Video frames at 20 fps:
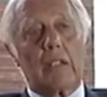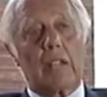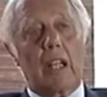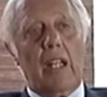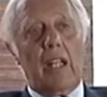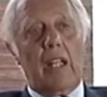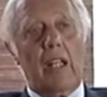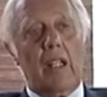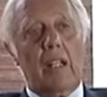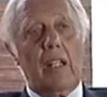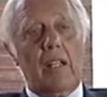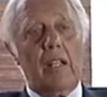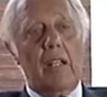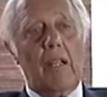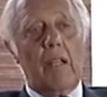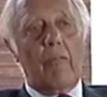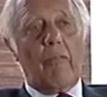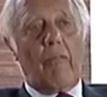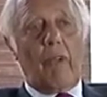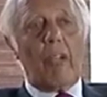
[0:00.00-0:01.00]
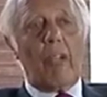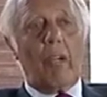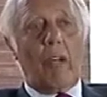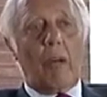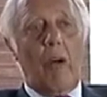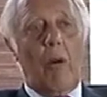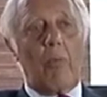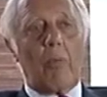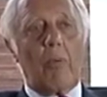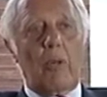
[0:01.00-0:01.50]
die ich früher
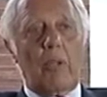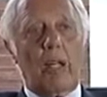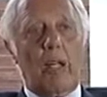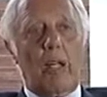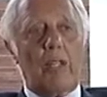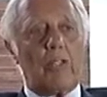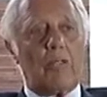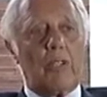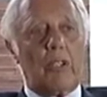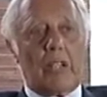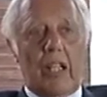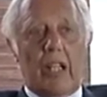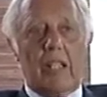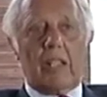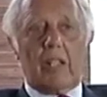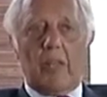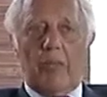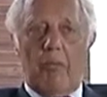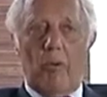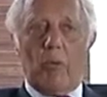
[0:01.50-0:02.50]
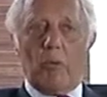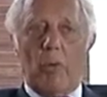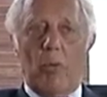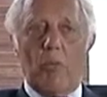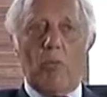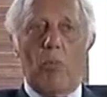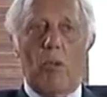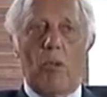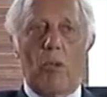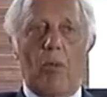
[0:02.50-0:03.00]
gehabt habe als Vertreter vom
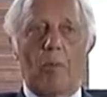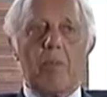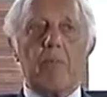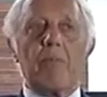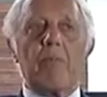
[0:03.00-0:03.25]
Gummer.